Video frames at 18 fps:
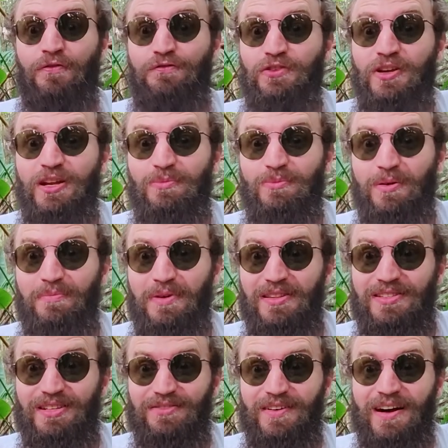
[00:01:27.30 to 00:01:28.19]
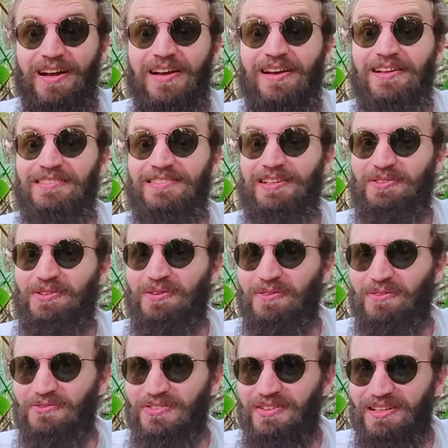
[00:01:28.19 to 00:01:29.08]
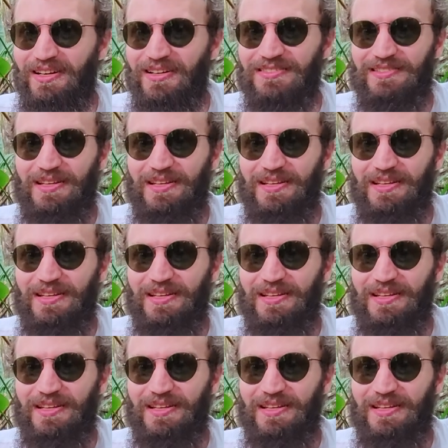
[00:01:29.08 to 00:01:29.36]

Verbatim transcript: film médiéval, ça donne envie, hein.